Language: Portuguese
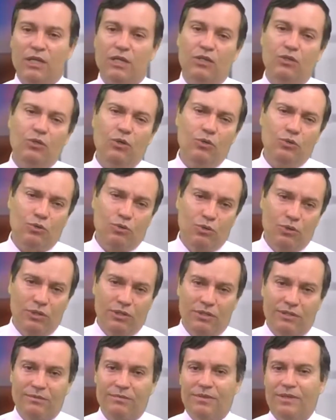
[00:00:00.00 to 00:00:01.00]

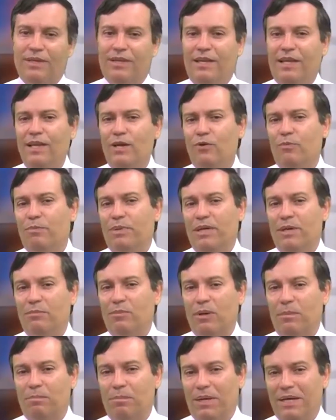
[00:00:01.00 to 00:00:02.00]
Doutor, eu
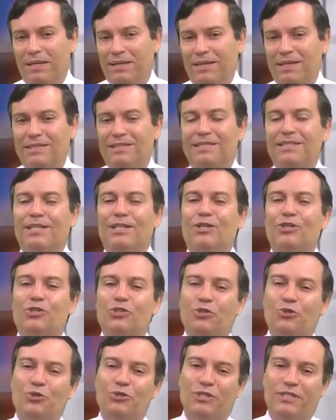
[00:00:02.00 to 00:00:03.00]
bebo apenas
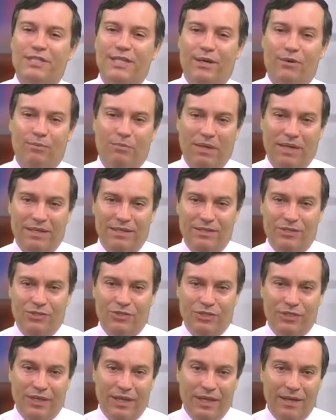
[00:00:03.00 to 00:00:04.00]

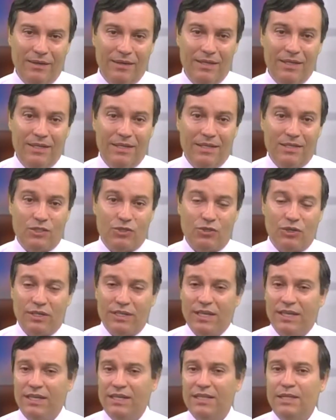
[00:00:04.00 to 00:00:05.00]
socialmente, né? Só
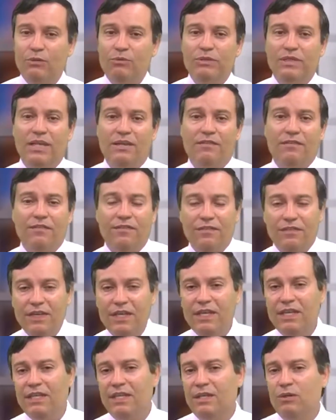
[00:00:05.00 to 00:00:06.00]
que ele não
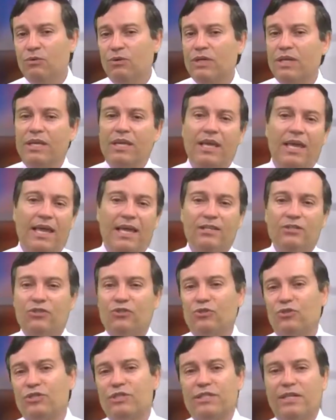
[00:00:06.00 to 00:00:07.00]
define o que é
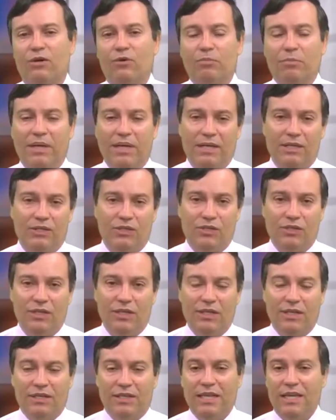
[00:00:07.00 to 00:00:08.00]
socialmente.
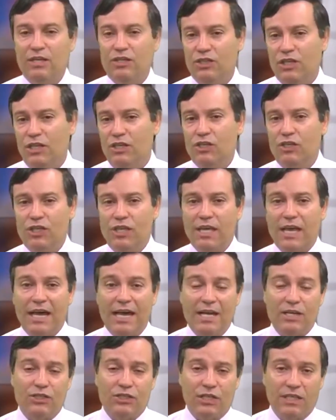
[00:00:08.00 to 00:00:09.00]
Tem gente que
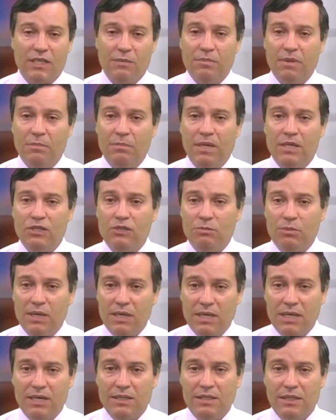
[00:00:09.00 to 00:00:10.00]
acha que beber de
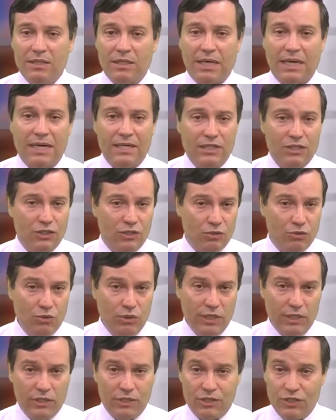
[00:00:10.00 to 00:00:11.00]
manhã, de tarde e de
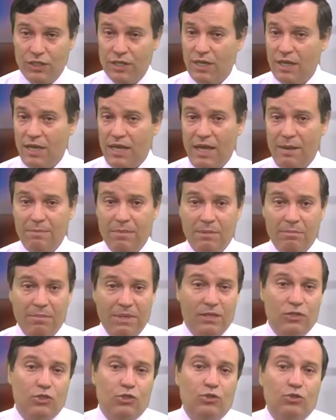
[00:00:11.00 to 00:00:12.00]
noite é
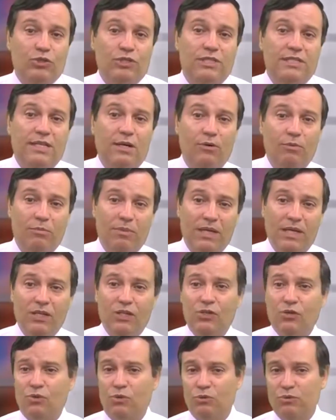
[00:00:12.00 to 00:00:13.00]
beber
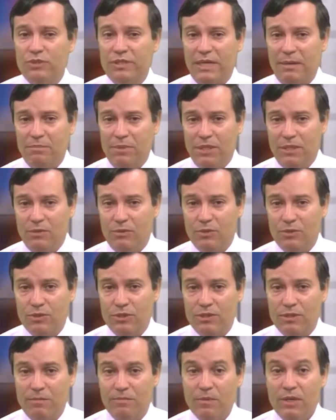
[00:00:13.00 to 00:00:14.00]
socialmente com os
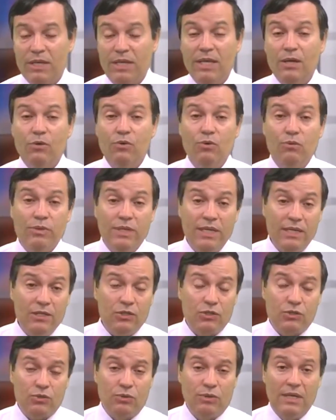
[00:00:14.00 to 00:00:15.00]
amigos. E com
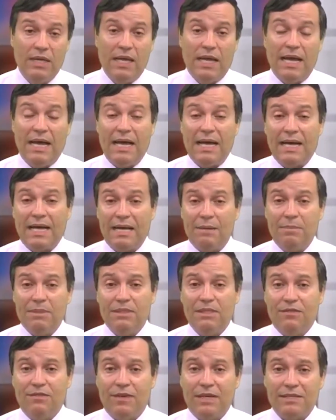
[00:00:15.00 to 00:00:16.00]
isso, acaba
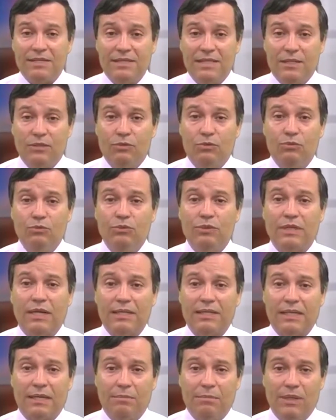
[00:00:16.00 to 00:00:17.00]
se fazendo um
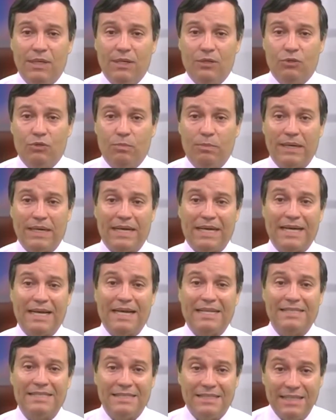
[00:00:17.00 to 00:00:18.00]
tratamento para a
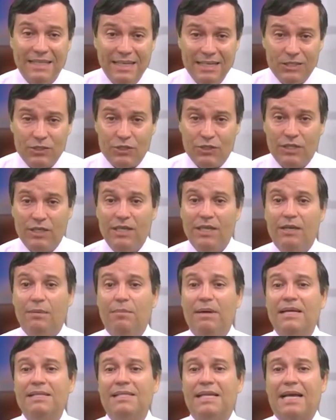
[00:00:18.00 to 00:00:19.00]
gastrite,
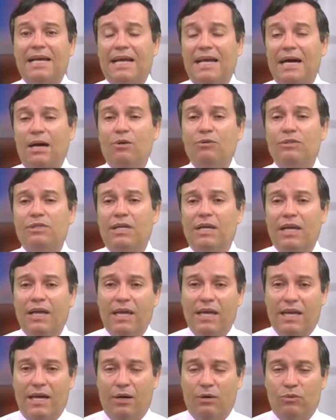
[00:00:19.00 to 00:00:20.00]
mas a causa
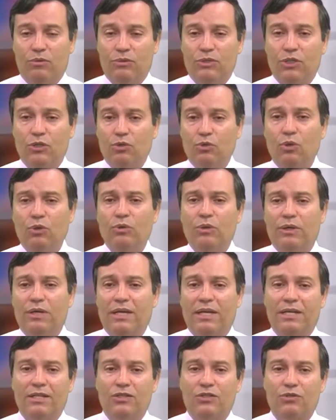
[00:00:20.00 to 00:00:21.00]
real de todo
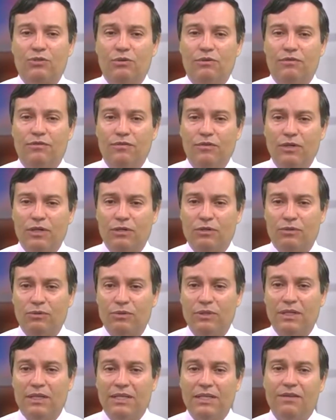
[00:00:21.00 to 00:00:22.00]
aquele
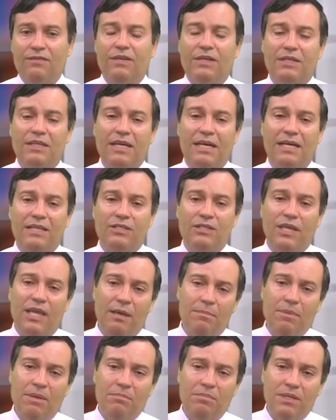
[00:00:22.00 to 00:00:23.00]
desconforto, na verdade, é
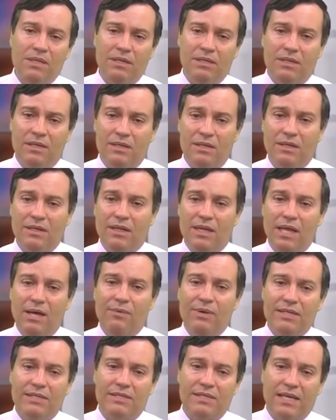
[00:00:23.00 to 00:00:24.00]
a bebida, é
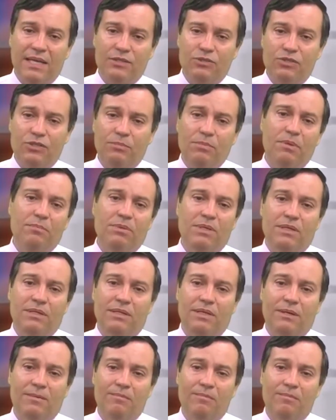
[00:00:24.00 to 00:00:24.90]
o excesso de bebida.